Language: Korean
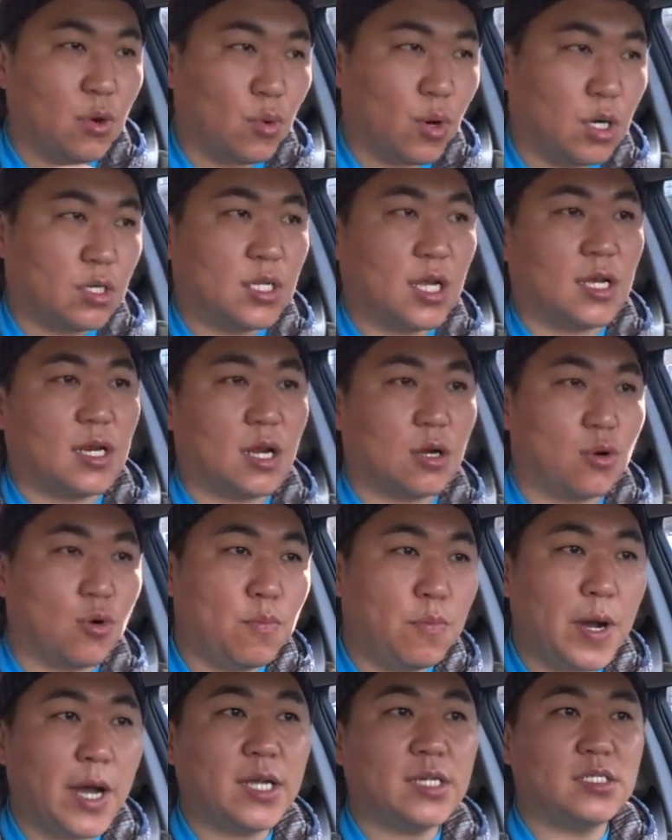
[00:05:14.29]
원활하고
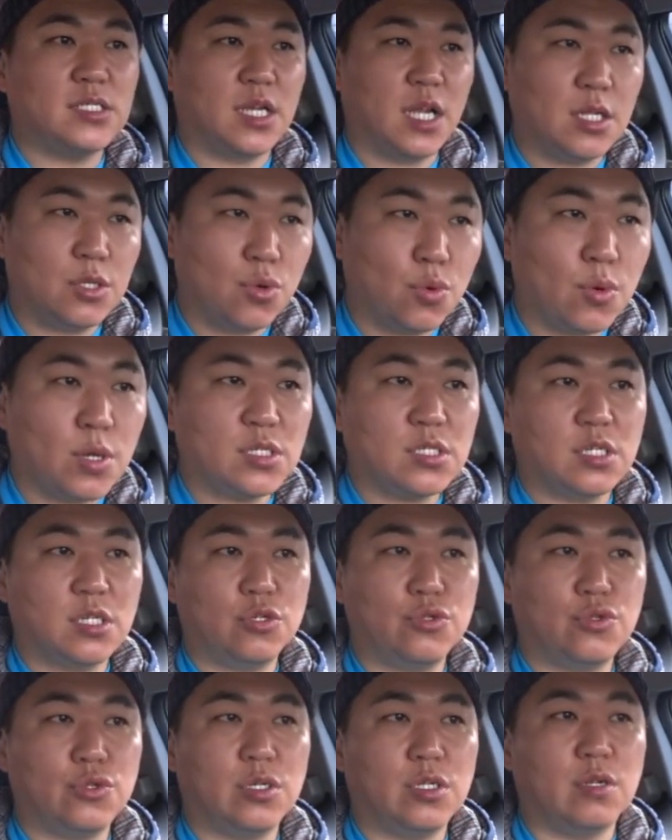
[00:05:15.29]
빠르게
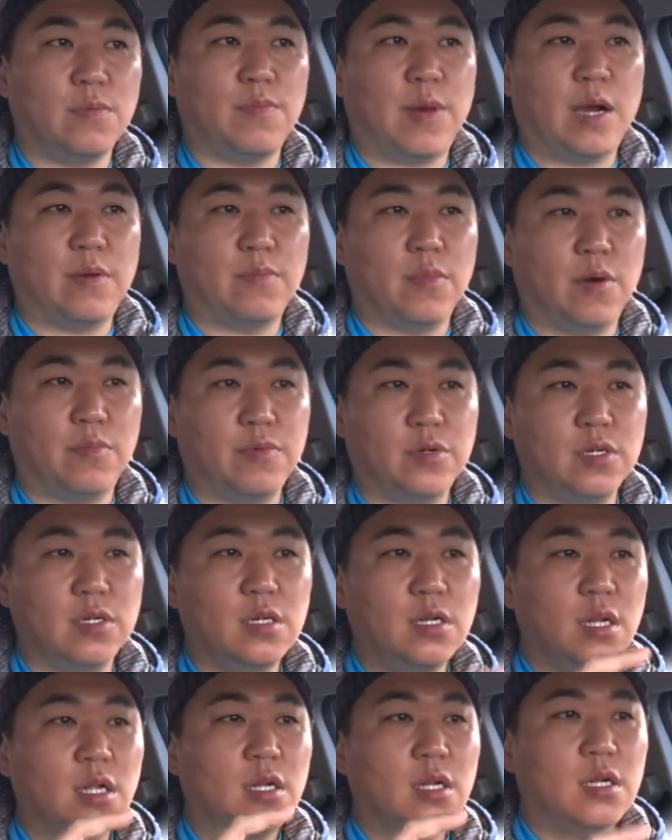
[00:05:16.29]
통과시킬 수 있는 방법을
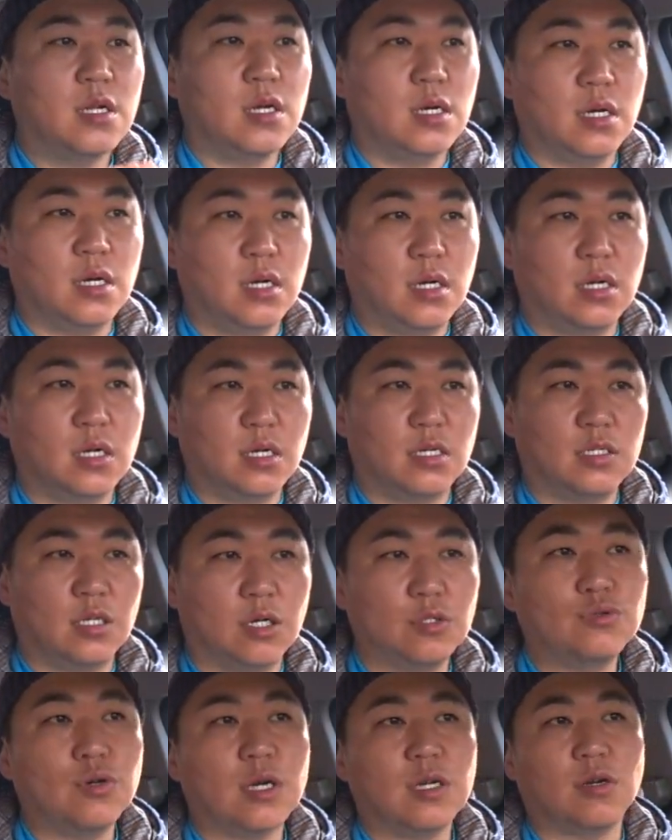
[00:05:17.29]
어,
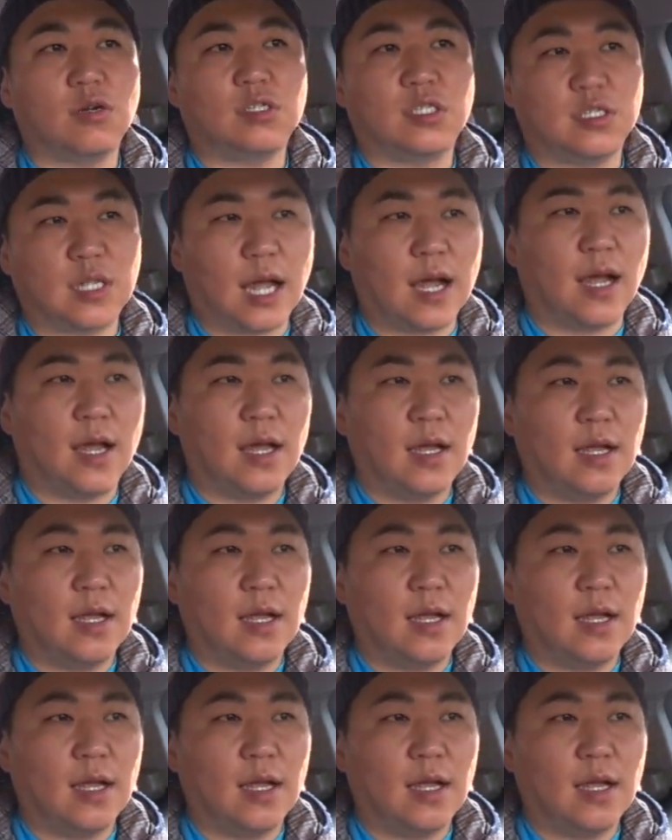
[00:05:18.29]
연구한 것이다